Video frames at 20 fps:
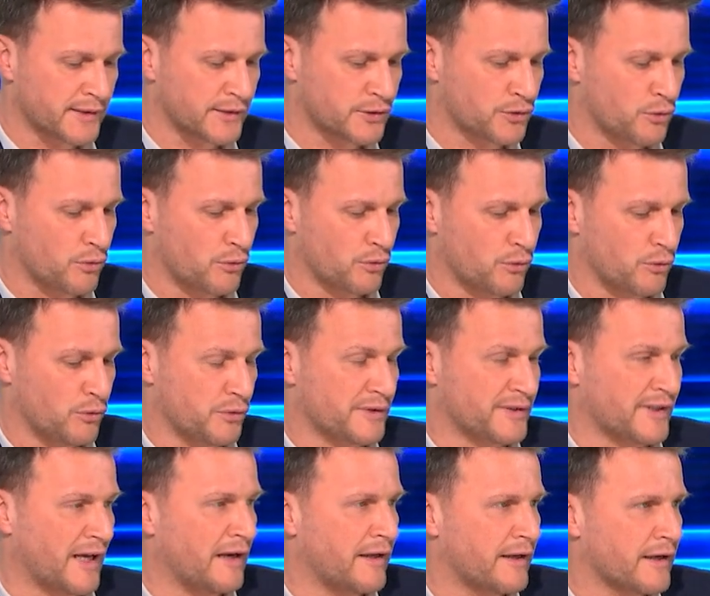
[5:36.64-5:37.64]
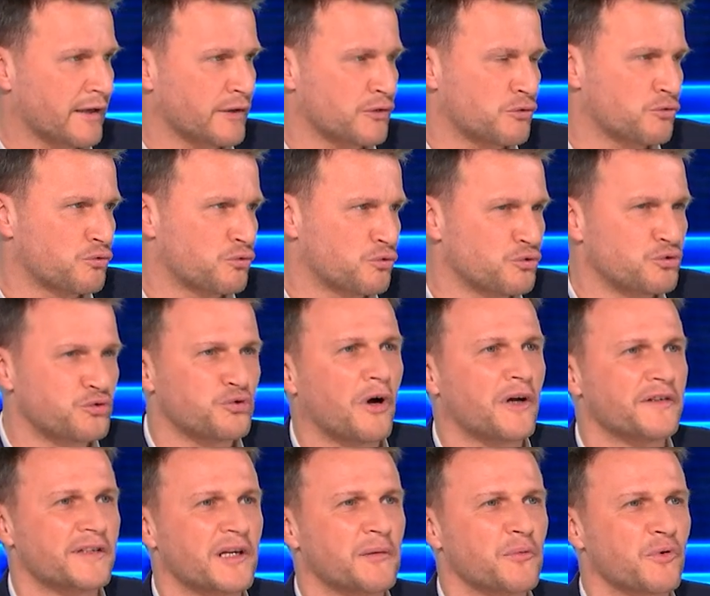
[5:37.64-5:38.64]
Est-ce que le salaire est toujours
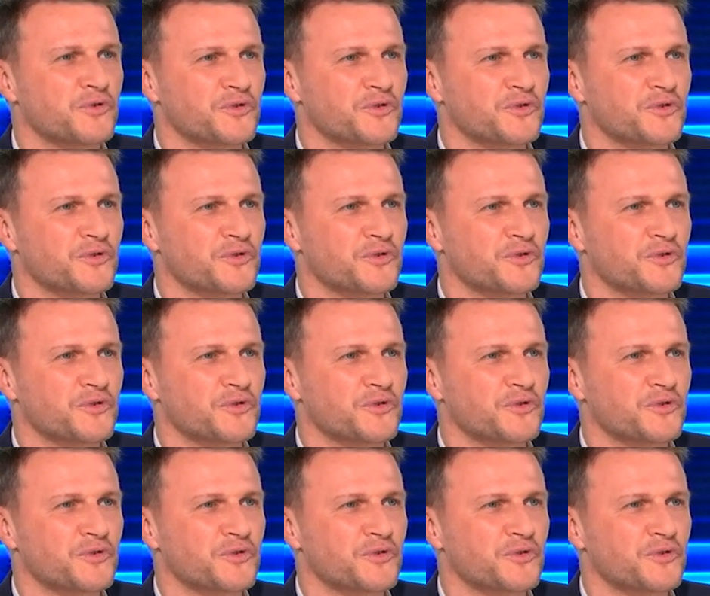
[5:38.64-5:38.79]
un élément